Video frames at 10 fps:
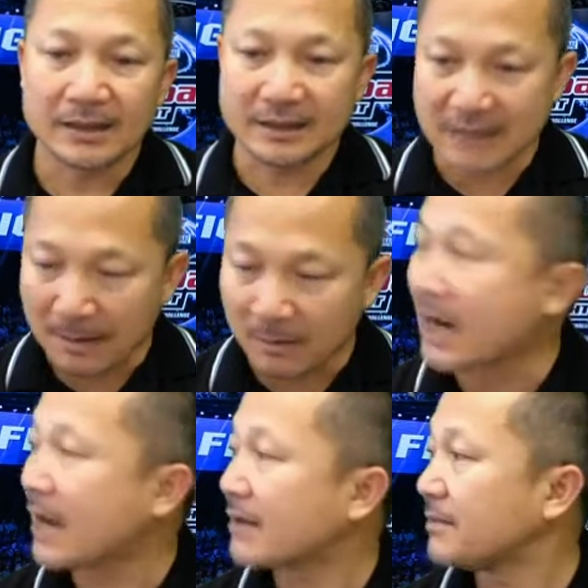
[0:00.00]

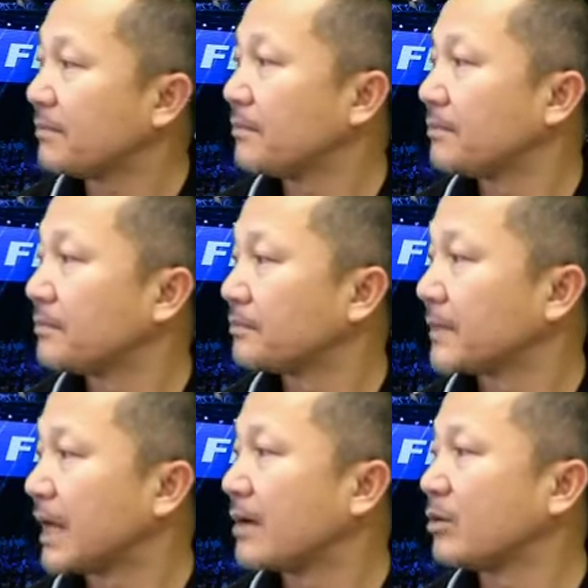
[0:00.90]
350
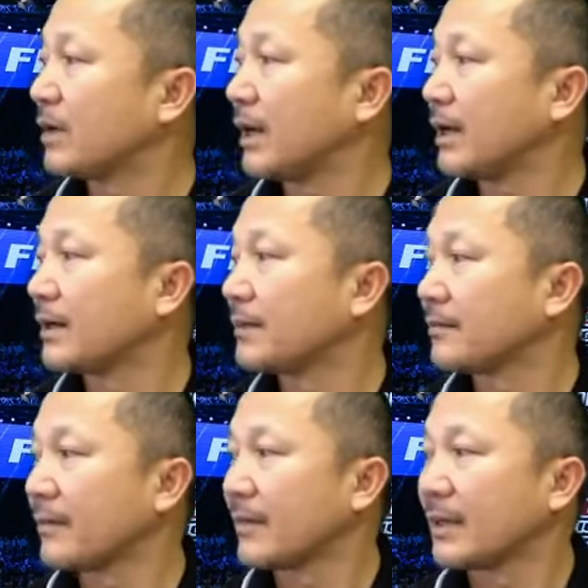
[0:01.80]
นะคุณกี
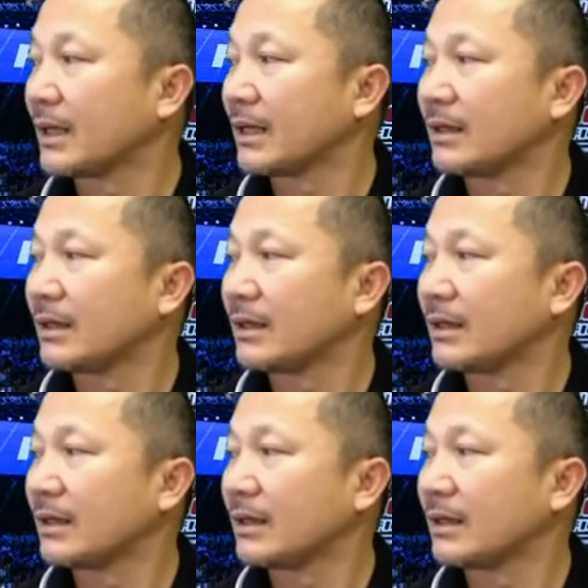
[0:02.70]
โป